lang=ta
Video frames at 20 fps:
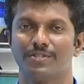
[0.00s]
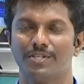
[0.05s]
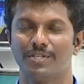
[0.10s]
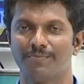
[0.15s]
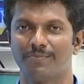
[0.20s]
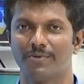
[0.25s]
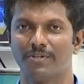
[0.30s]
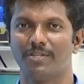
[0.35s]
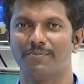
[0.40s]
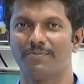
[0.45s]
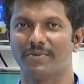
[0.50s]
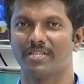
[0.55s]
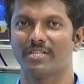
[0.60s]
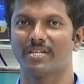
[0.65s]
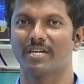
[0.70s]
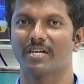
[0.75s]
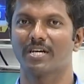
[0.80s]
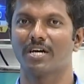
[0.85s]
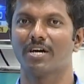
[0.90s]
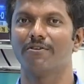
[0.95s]
ஸோ இப்போ வந்து
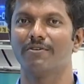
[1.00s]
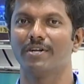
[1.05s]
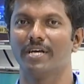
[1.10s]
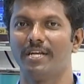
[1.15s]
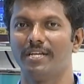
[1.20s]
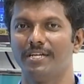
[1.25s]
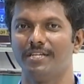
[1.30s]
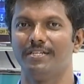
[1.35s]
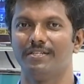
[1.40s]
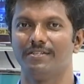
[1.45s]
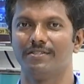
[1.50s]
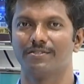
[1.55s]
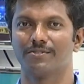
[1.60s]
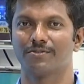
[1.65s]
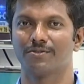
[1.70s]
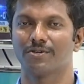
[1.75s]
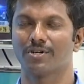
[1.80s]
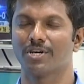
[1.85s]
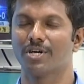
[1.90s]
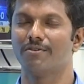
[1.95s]
பார்த்தீங்கன்னா கவுட் எல்இடி
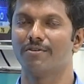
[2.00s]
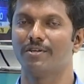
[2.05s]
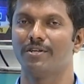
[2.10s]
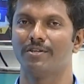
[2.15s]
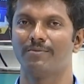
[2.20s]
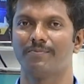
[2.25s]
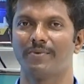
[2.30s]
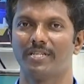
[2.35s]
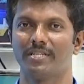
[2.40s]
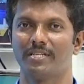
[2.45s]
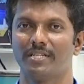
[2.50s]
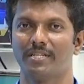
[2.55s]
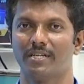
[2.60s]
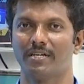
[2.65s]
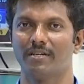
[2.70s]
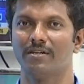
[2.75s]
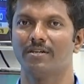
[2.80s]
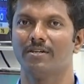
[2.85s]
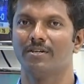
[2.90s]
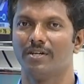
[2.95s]
ஸோ e கவுட் எல்இடி e
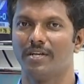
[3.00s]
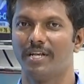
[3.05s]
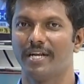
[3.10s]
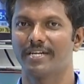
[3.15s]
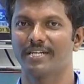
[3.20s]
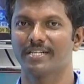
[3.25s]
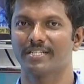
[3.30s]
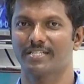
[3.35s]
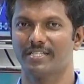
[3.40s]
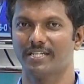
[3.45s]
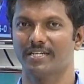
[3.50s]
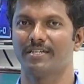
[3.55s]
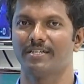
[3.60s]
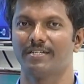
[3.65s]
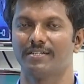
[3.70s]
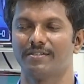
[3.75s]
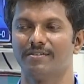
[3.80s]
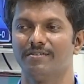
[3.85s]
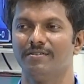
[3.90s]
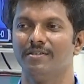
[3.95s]
பார்த்தீங்கன்னா லேட்டஸ்ட்டாக
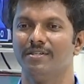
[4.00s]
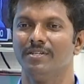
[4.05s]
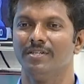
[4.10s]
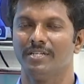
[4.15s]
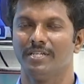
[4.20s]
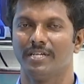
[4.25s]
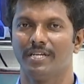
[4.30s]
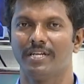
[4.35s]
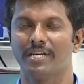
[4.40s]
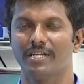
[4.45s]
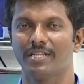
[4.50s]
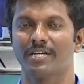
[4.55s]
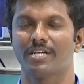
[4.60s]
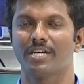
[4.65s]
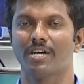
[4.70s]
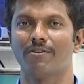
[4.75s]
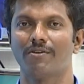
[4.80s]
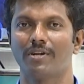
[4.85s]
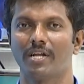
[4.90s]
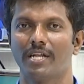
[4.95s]
இருக்குது என்ன இந்த
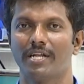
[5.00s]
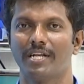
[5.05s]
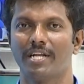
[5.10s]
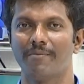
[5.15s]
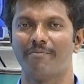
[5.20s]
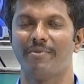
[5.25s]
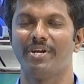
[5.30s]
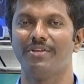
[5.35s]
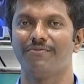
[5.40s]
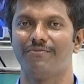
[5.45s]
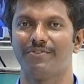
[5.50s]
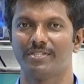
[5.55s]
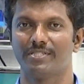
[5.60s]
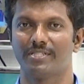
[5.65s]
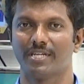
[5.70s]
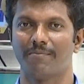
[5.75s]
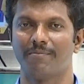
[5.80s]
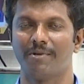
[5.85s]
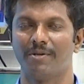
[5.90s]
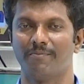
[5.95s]
கவுனால் என்ன
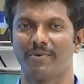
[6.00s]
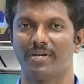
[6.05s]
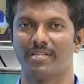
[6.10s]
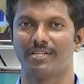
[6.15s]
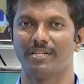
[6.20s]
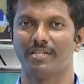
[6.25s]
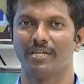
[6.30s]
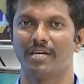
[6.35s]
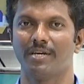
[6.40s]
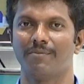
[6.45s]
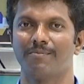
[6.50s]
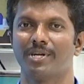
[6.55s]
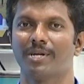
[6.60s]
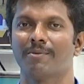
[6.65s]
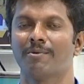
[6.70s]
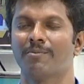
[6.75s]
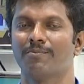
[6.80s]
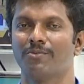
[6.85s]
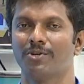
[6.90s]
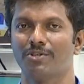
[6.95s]
பெனிஃபிட்ஸ் அப்படின்னு பார்த்தீங்கன்னா இப்போ
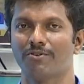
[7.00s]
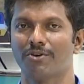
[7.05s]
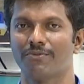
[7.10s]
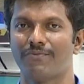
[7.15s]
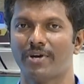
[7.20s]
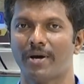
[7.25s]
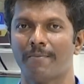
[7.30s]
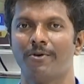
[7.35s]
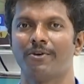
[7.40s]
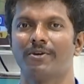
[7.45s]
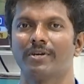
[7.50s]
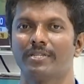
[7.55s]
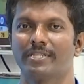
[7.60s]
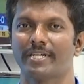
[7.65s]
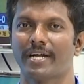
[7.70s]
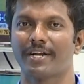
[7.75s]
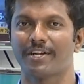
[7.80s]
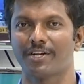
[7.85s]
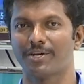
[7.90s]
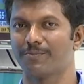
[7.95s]
நம்ம பொதுவாக ஃபேமிலியோட
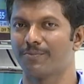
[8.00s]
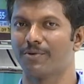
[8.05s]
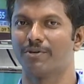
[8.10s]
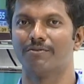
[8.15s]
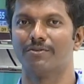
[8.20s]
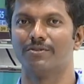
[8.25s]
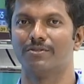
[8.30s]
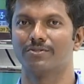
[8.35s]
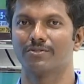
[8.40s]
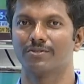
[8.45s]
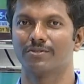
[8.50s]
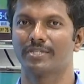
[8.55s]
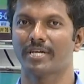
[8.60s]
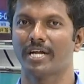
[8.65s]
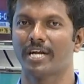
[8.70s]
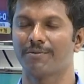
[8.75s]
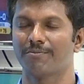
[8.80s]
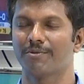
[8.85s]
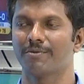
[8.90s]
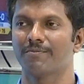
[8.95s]
தேட்டருக்கு போவோம் ஸோ
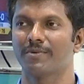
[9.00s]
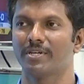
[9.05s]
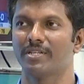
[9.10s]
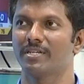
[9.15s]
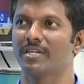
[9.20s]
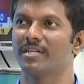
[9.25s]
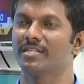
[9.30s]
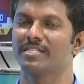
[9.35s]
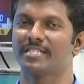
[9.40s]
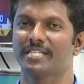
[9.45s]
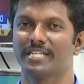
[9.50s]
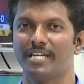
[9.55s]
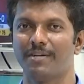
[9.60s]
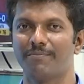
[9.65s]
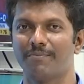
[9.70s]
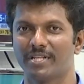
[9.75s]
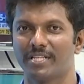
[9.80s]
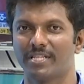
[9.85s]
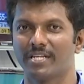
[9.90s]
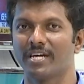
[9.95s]
தேட்டருக்கு போகும் பார்த்தீங்கன்னா அந்த
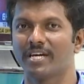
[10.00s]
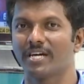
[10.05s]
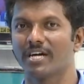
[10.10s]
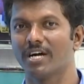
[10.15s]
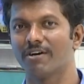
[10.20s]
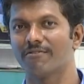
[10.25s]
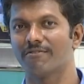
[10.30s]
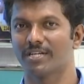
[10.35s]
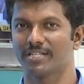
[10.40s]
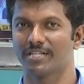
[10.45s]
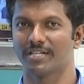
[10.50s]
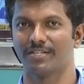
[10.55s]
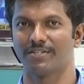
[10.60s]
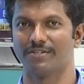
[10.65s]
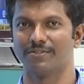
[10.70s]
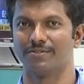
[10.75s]
ஸ்க்ரீன் பார்த்தீங்கன்னா கர்வாக தான்